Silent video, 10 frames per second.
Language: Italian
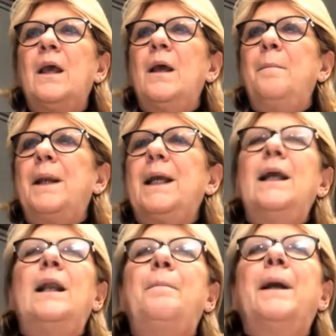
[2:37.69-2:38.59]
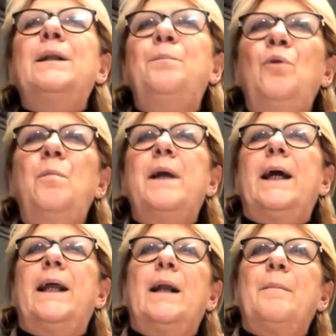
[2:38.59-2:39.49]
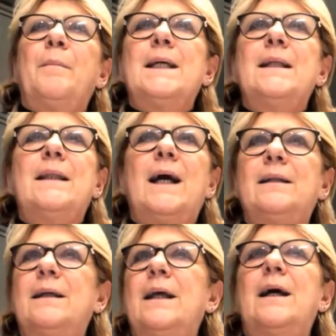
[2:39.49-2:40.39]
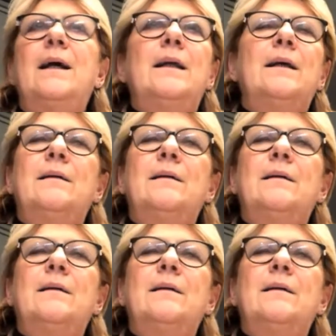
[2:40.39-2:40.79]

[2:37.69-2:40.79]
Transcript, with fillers: Perché la parte pubblica era rappresentata dal eh,